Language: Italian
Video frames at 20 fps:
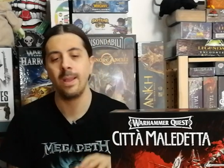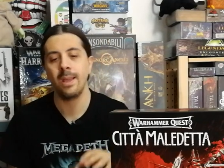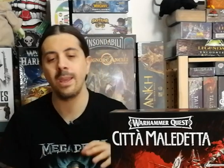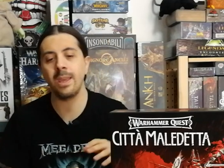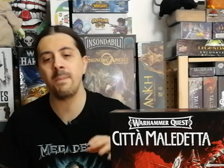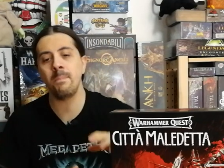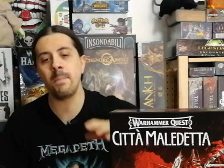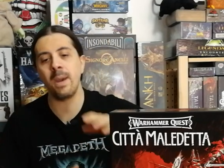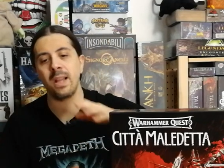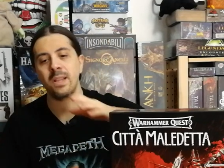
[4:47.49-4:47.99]

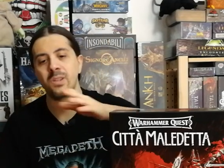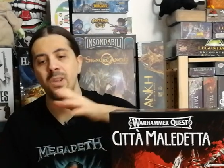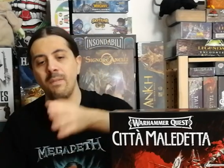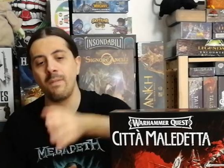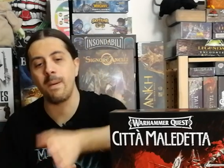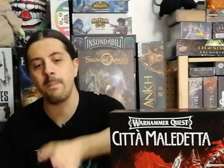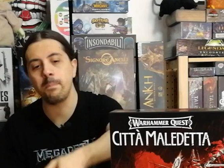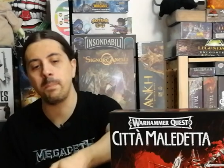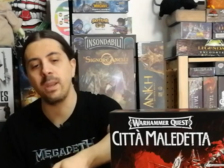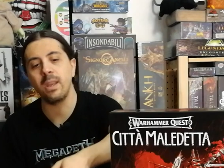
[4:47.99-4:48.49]
in mezzo ai
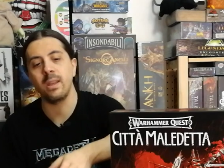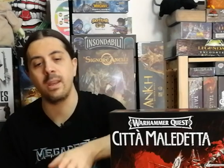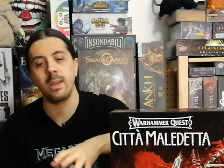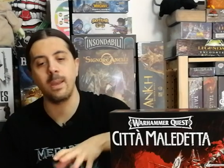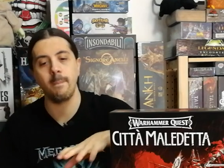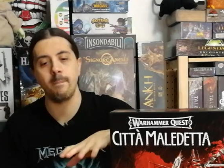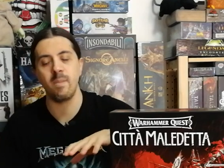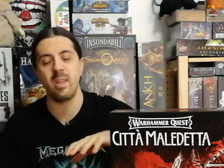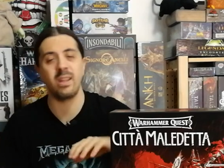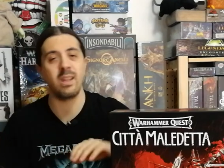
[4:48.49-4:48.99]
vampiri,
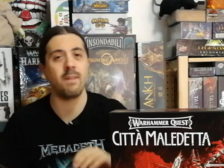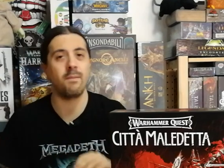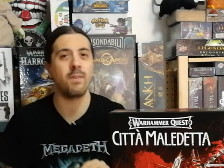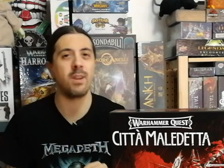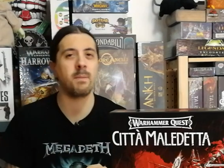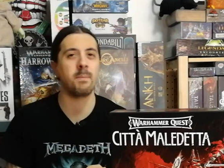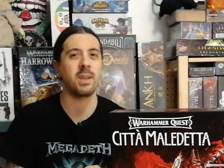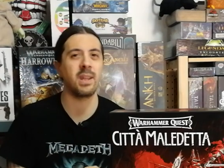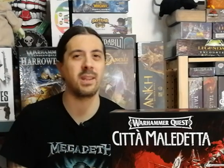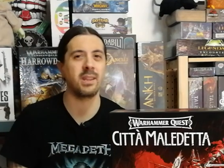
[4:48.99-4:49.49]
ed è
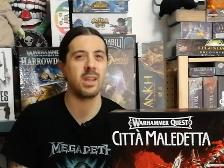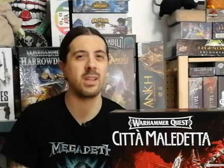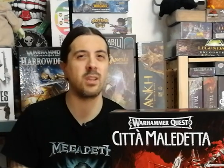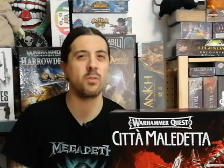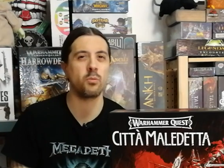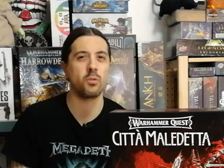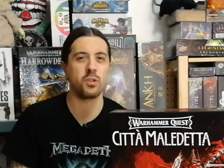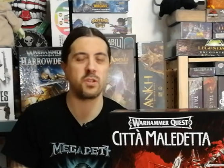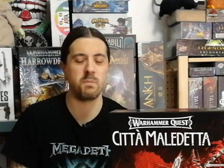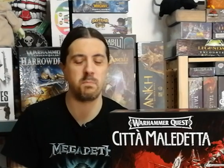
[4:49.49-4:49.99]
veramente di
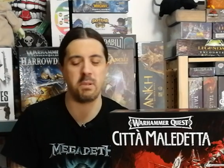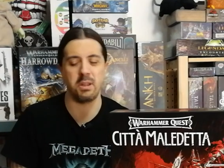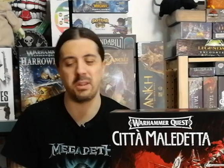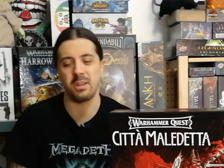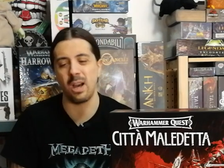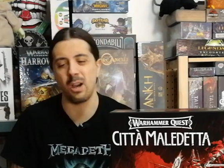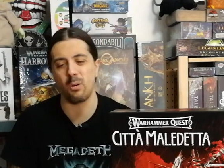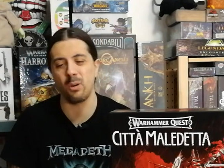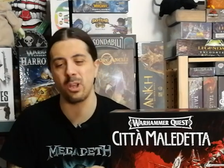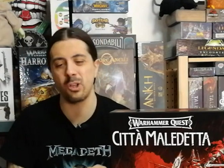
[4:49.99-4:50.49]
uno
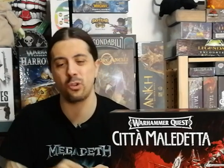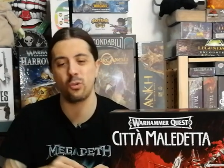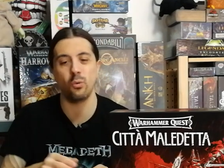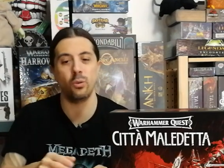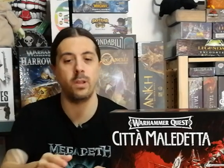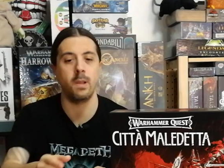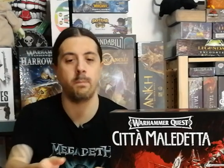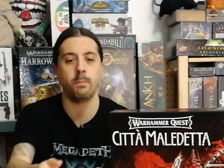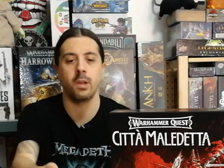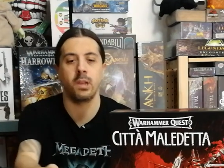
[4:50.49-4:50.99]
spettacolo
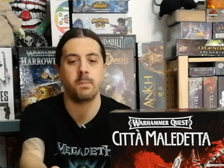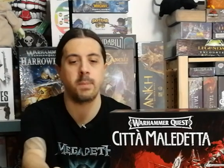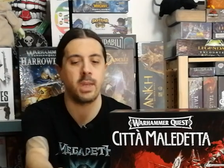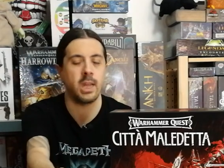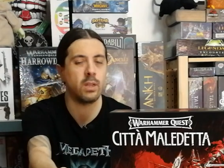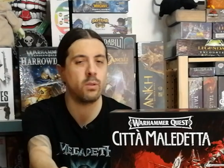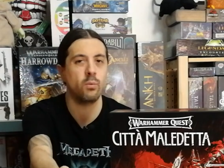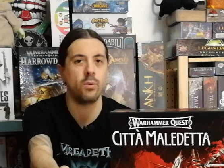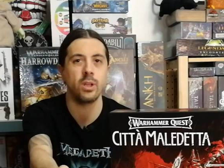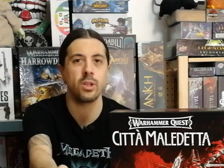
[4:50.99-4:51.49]
assurdo e poi le
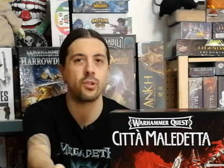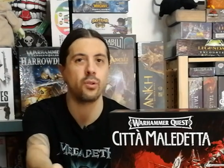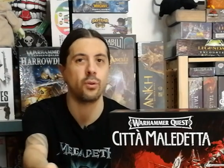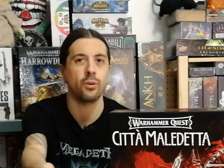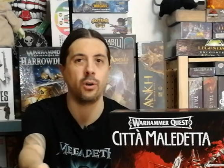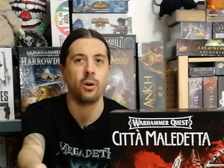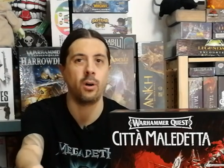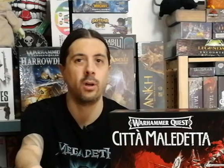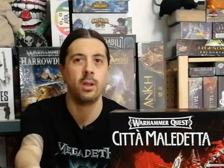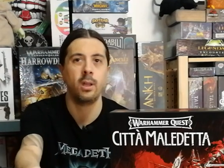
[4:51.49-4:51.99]
miniature
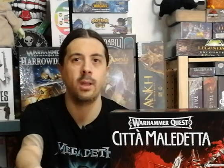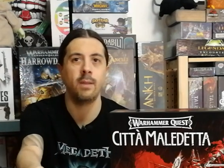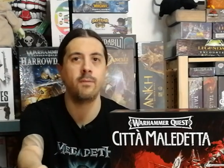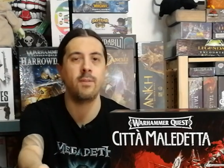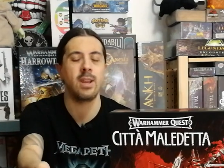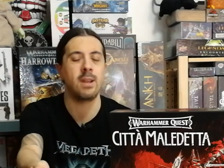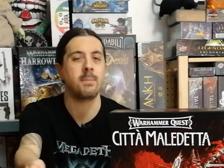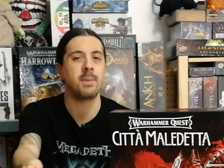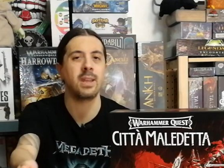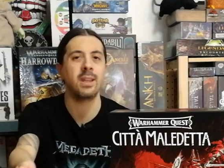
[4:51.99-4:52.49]
sono
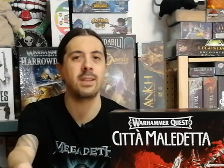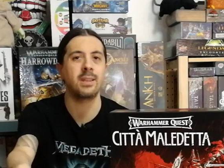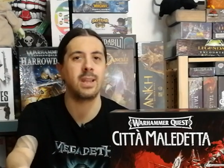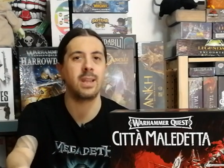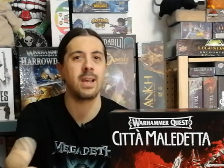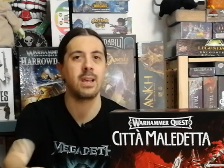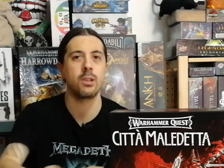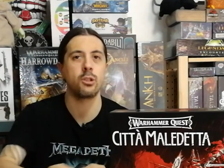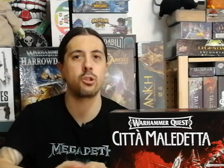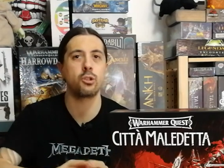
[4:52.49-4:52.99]

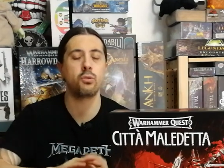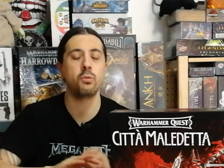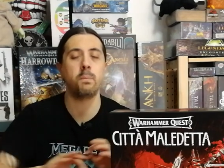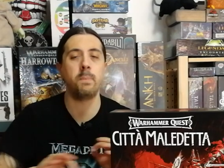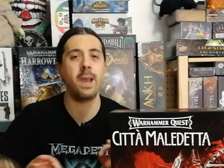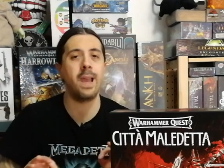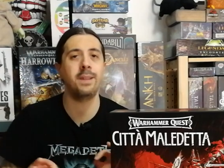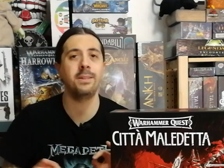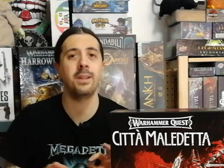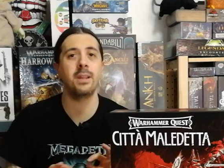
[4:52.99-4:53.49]
veramente
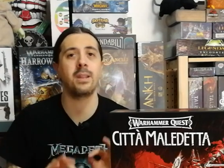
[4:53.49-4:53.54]
stupende,